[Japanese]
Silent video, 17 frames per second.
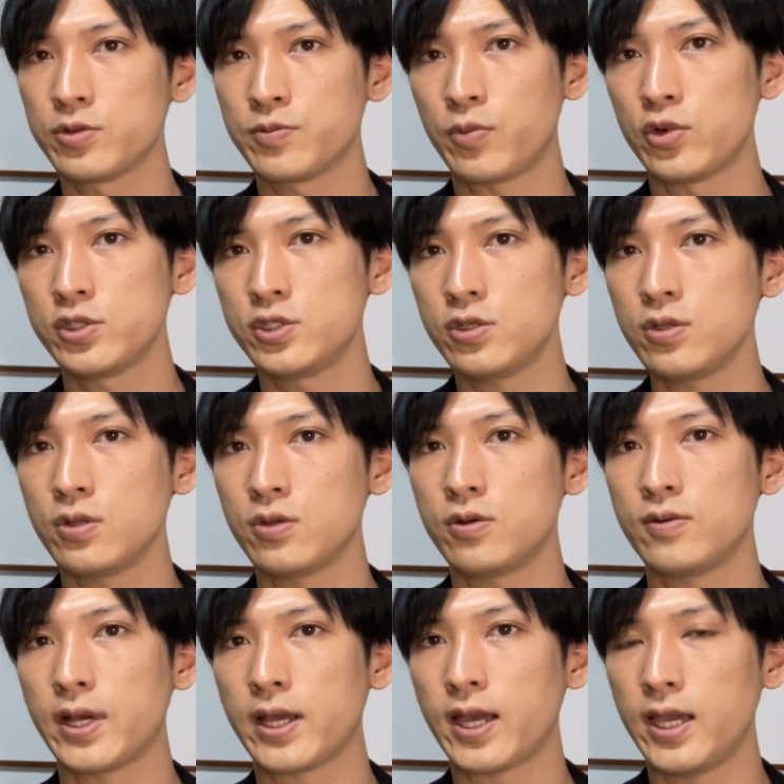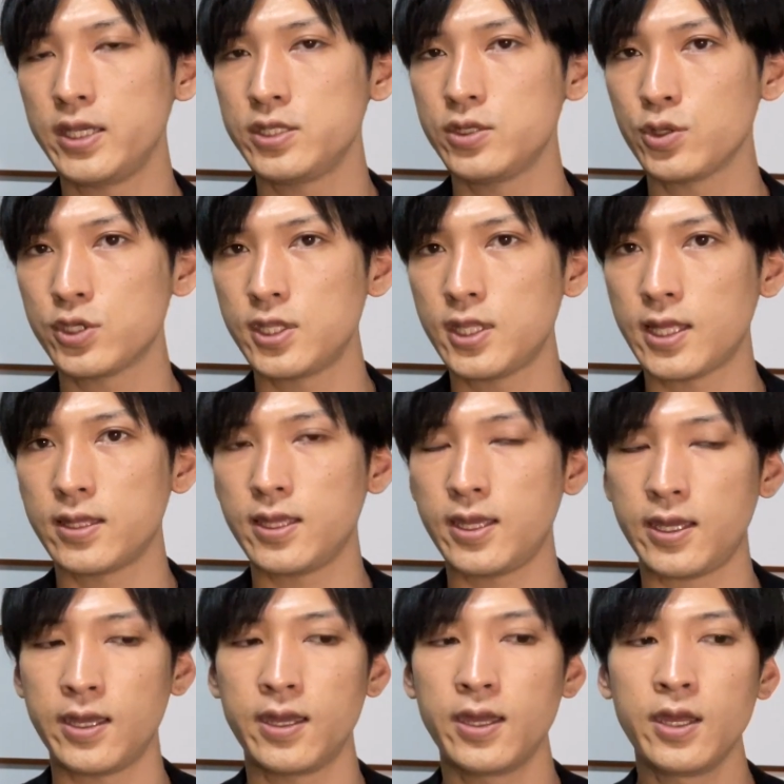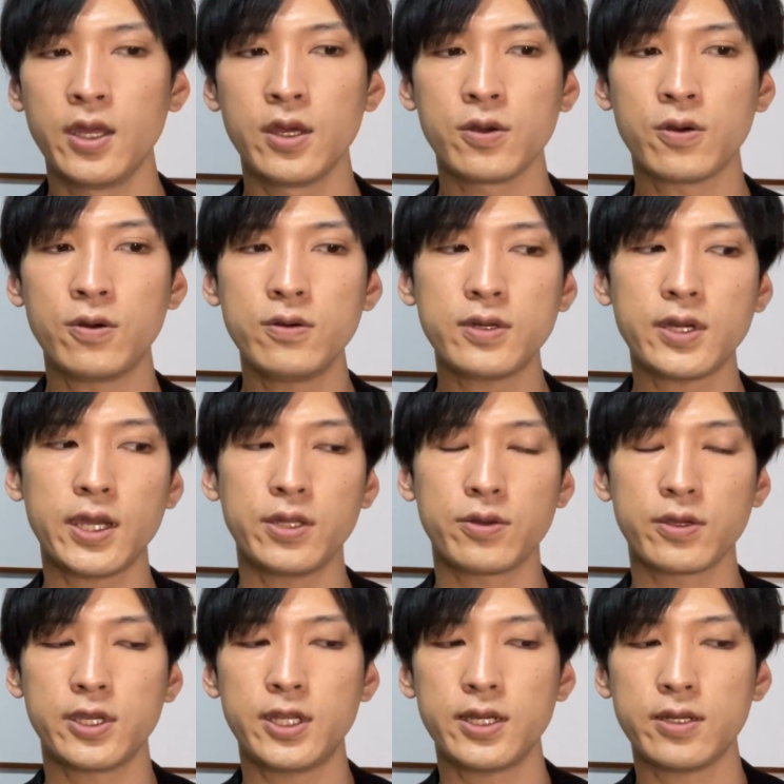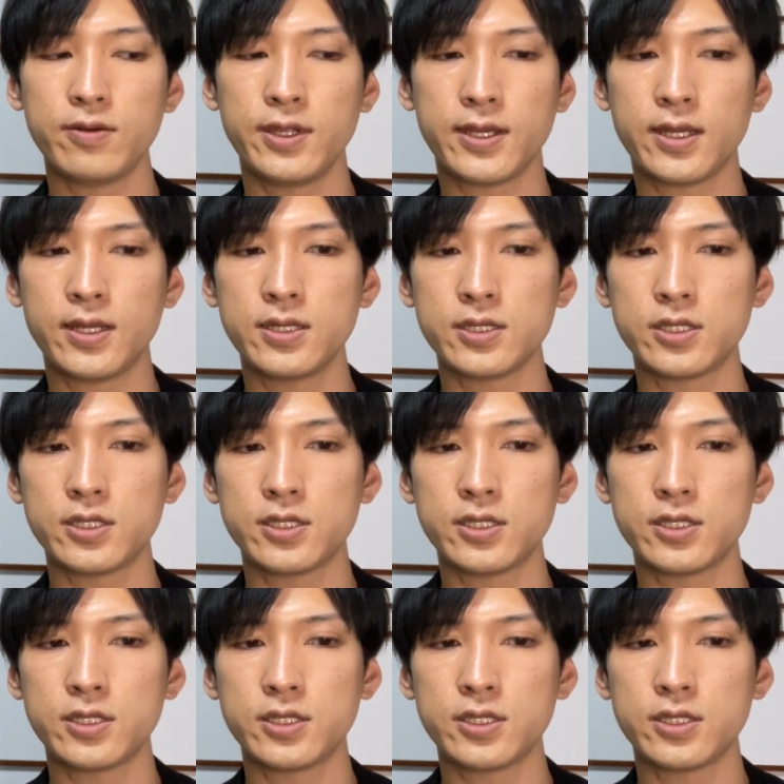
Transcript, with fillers: うポジションの方は解消してたんで、今回の下落に関